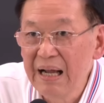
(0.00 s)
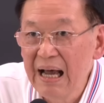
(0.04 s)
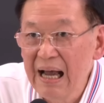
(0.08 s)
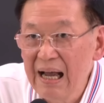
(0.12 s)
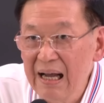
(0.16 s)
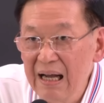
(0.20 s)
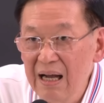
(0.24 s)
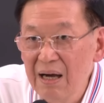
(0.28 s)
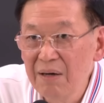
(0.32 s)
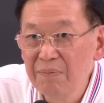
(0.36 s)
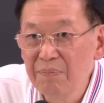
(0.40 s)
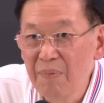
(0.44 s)
นะ
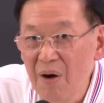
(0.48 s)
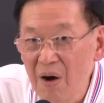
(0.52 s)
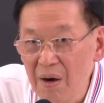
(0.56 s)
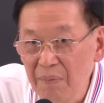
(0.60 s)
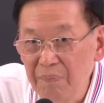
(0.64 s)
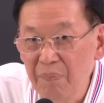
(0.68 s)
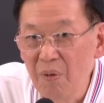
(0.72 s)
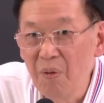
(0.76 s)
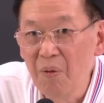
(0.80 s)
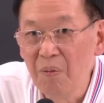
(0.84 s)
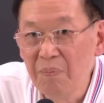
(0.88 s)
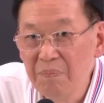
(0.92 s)
เขาบอ
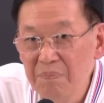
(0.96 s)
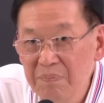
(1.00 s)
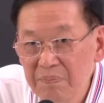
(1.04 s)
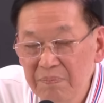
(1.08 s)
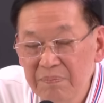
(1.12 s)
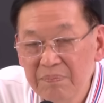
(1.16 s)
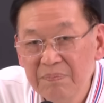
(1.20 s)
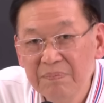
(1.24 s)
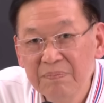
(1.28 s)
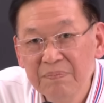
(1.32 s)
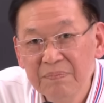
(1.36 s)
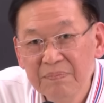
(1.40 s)
กผม
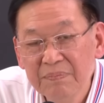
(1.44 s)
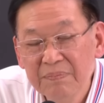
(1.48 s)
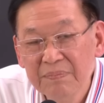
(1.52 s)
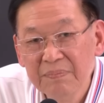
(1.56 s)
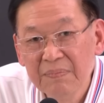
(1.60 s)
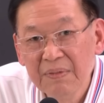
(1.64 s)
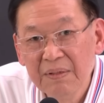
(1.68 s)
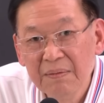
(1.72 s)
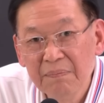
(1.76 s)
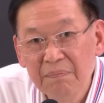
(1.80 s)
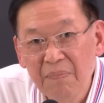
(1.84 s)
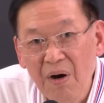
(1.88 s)

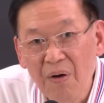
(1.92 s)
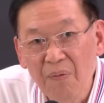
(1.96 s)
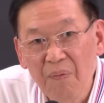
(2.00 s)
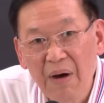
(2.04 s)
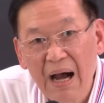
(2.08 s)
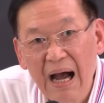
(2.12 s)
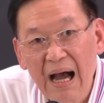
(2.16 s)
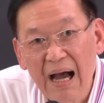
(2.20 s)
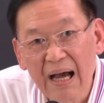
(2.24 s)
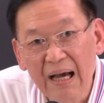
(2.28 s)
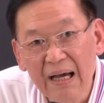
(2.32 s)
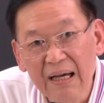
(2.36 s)
บอก
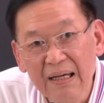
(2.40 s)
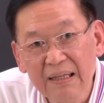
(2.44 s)
ว่า